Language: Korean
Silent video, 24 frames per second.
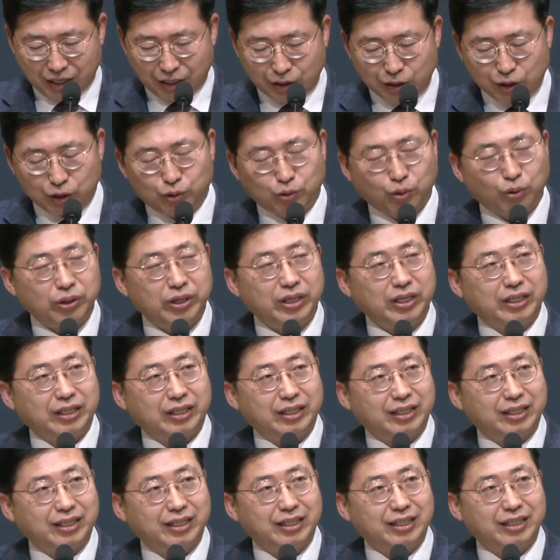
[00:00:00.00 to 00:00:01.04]
그리스도니
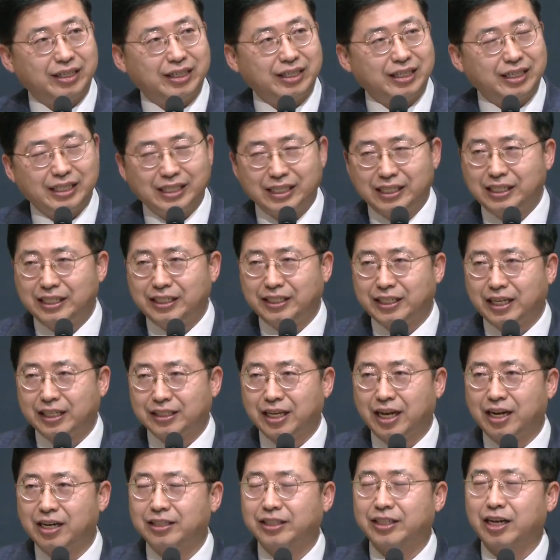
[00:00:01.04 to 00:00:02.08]
이
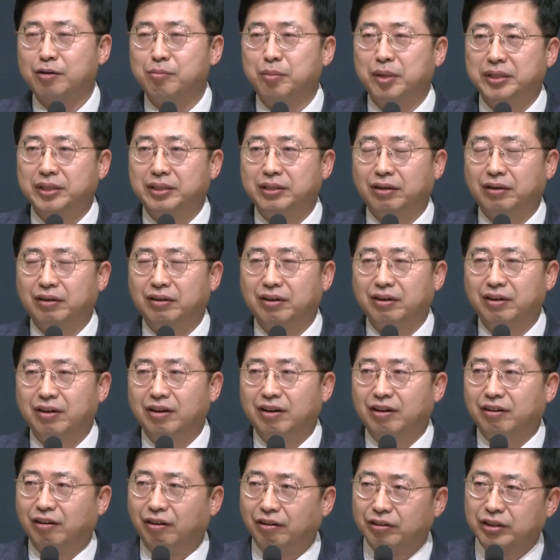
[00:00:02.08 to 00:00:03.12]
세상을 살면서
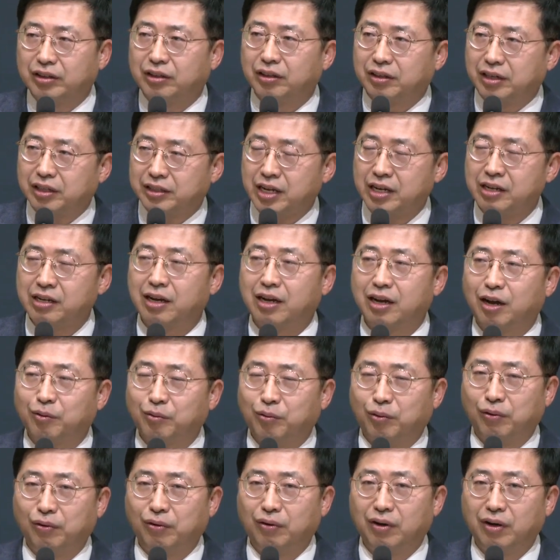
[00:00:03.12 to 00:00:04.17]
어떻게
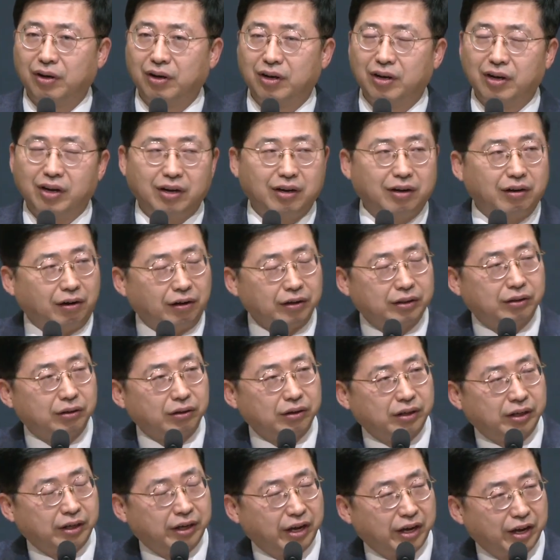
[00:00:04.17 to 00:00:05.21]
생각하고
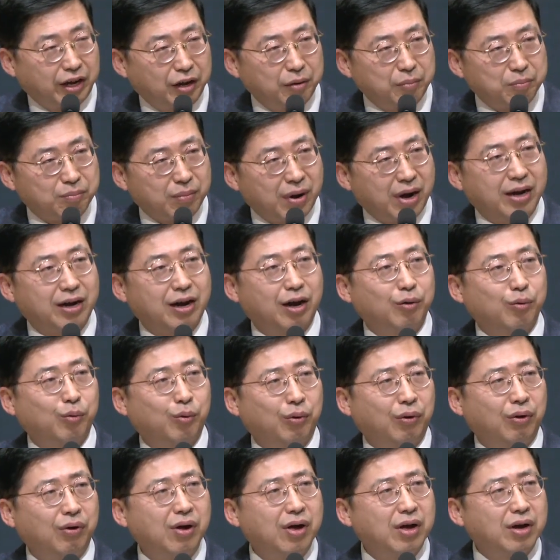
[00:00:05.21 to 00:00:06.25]
어떻게
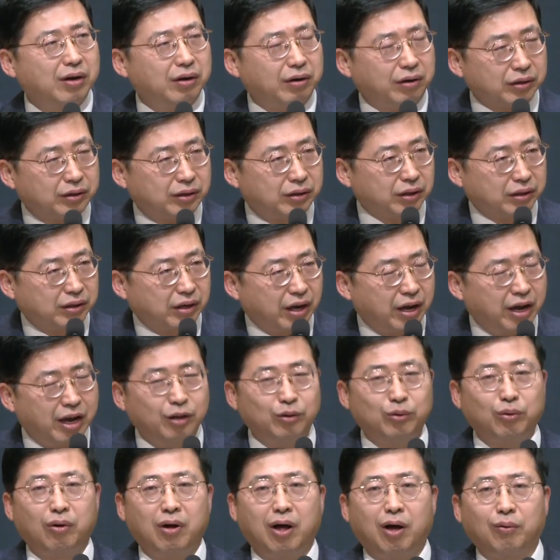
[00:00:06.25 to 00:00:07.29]
말하고 어떻게
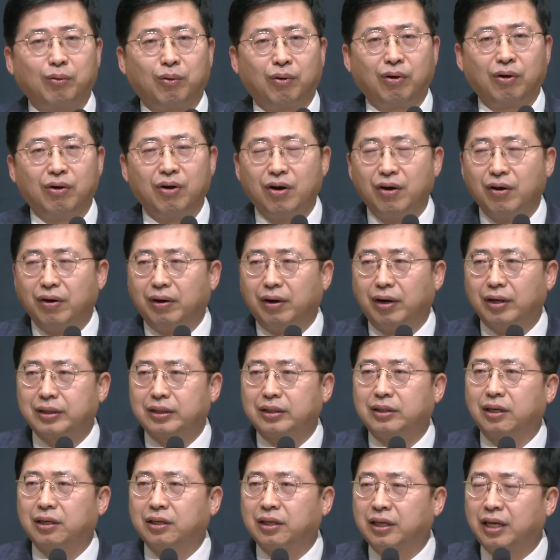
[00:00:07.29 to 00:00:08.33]
행동하고
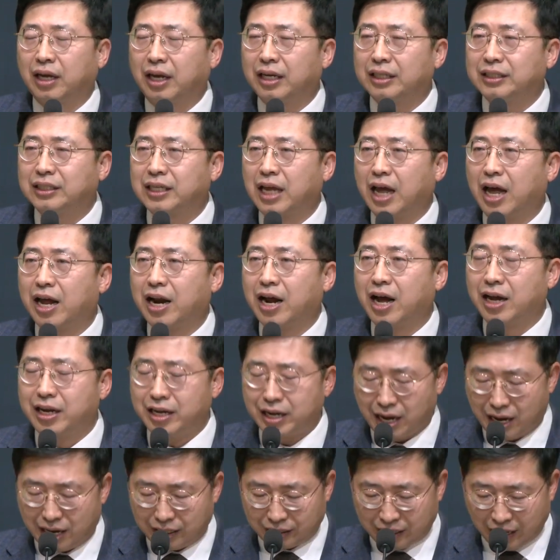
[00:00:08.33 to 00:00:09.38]
어떻게
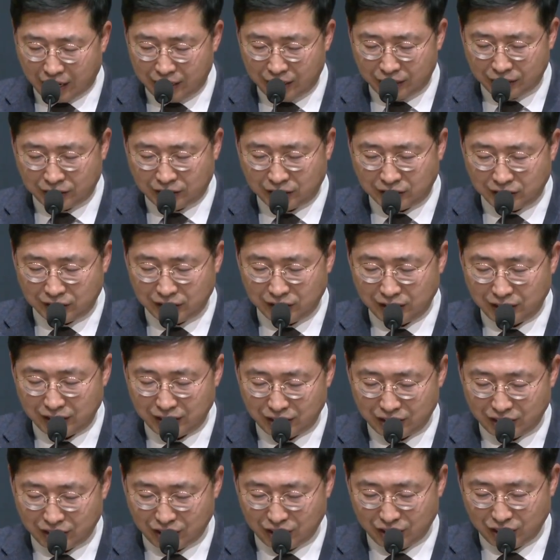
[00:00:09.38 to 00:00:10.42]
살아야 되는지
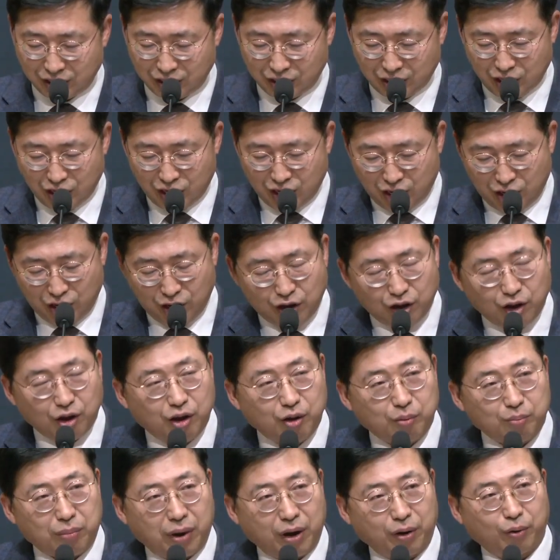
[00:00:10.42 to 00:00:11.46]

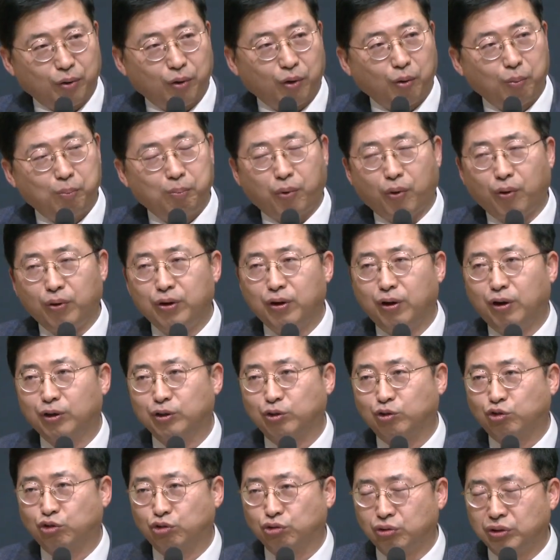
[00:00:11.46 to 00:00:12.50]
바로
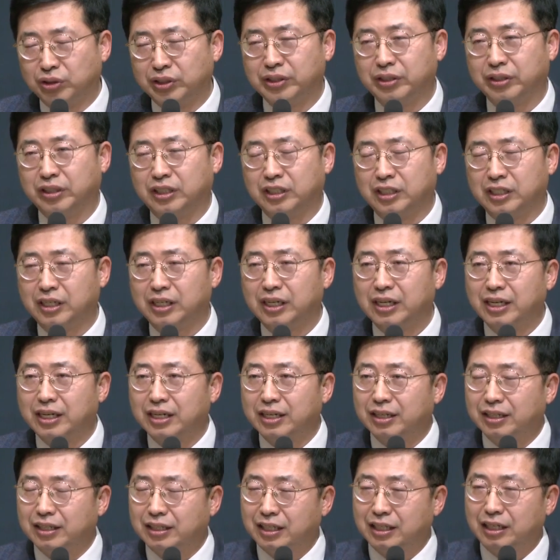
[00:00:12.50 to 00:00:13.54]
보여주는 것이
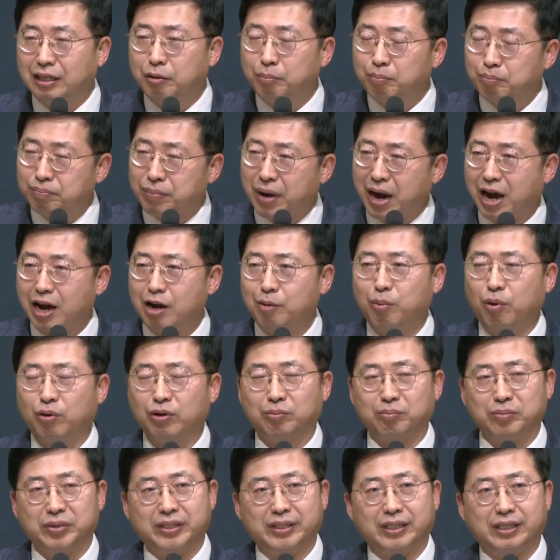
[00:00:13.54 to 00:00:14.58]
이
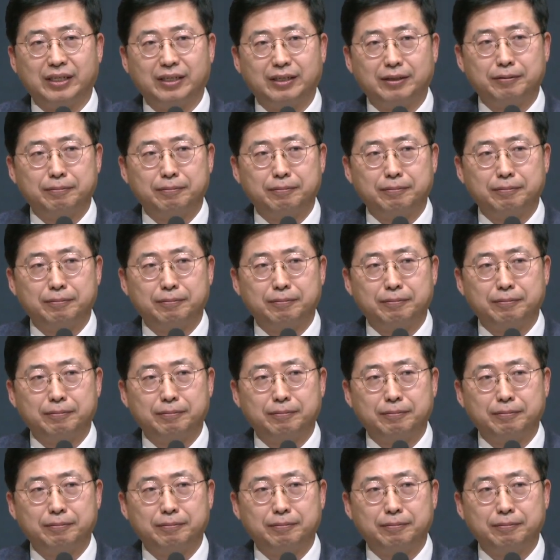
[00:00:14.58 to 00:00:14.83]
팔복입니다.